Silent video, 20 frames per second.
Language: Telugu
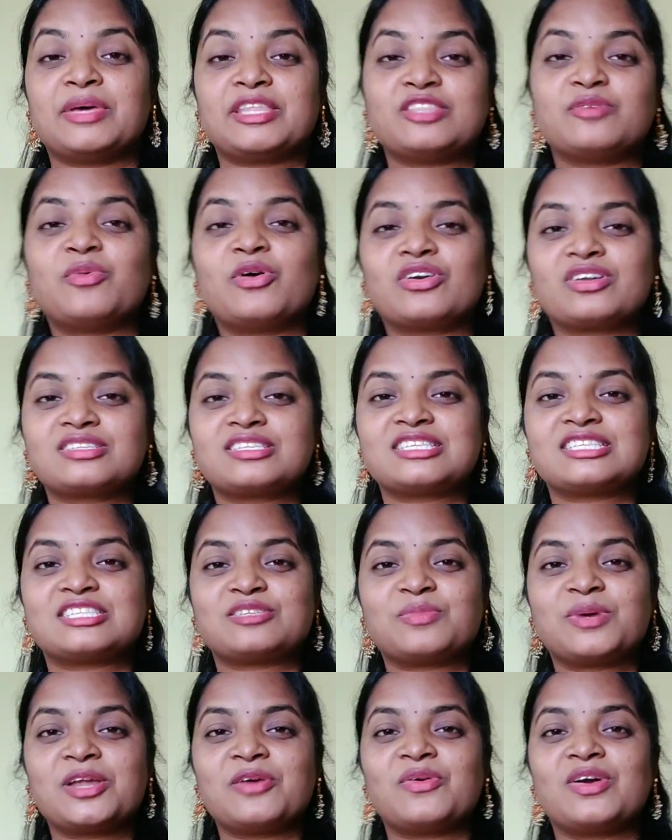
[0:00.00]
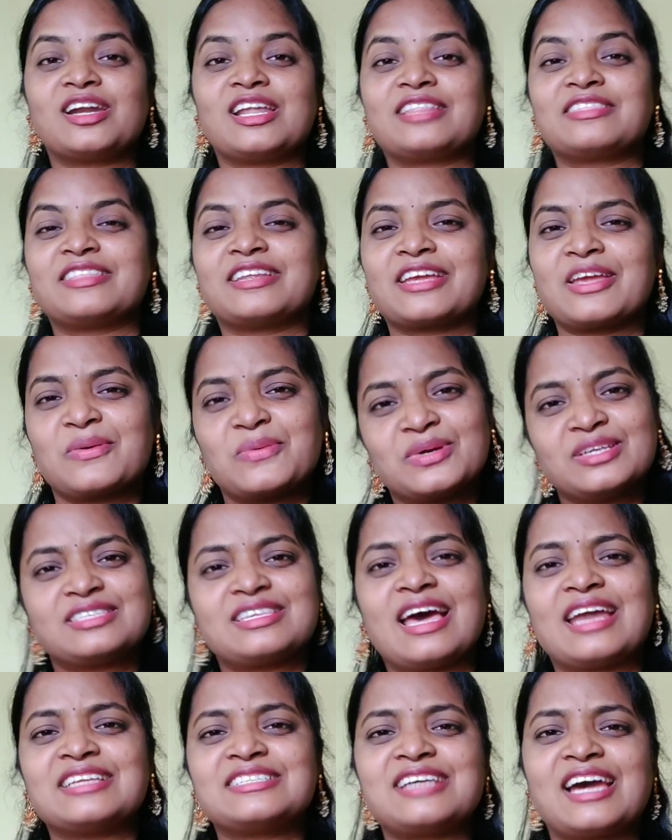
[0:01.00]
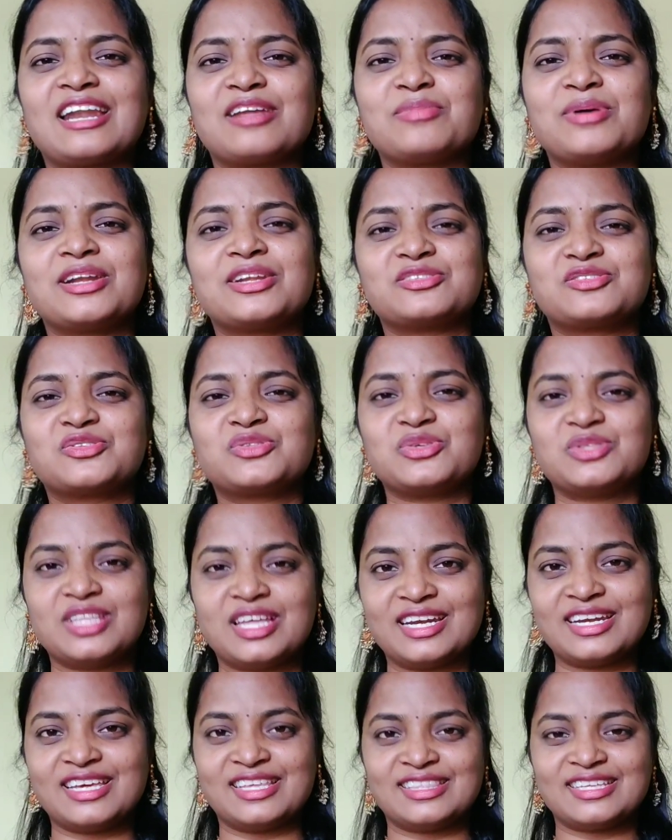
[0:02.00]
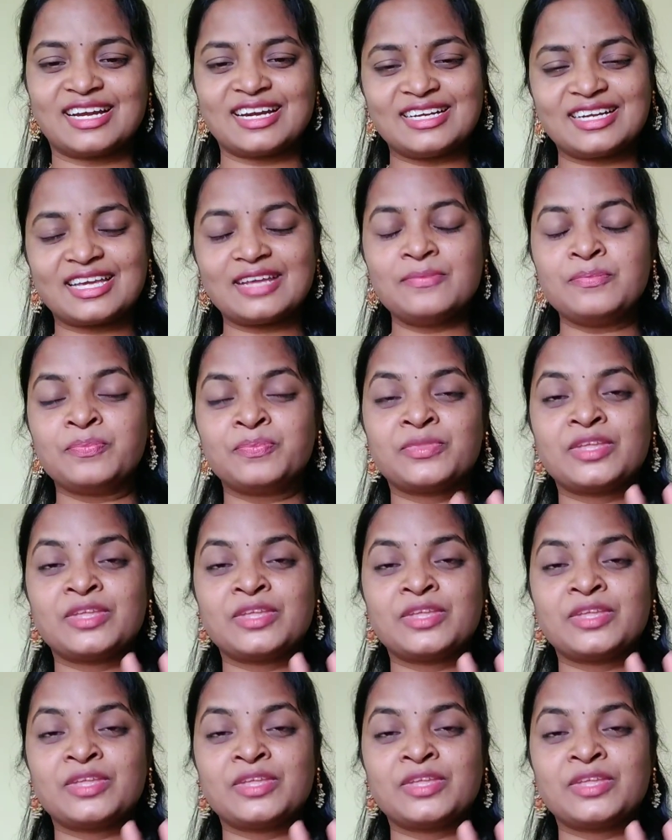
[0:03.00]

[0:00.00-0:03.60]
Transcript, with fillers: పెద్ద బార్డర్స్ ఇష్టపడే వాళ్ళందరికీ కూడా ఈ శారీ చాలా బాగా నచ్చుతుందండి ఎందుకంటే